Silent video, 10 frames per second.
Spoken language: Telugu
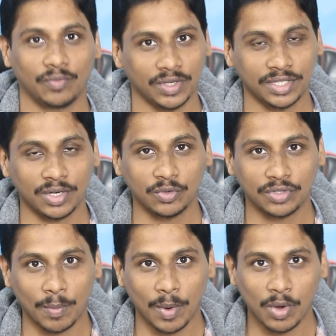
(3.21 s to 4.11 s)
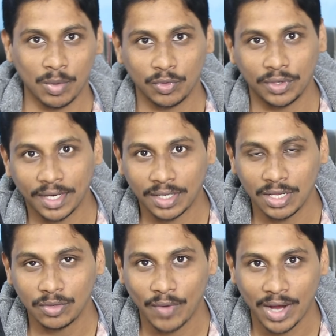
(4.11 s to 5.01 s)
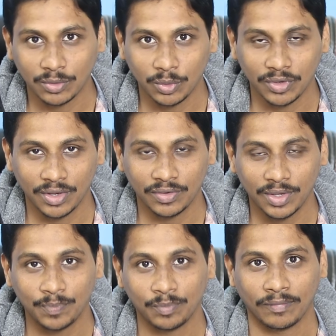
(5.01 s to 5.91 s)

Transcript: ఫస్ట్ టెక్ న్యూస్ చెప్పబోయే ముందు టెక్నాలజీ ఫ్యాక్ట్ వచ్చేసి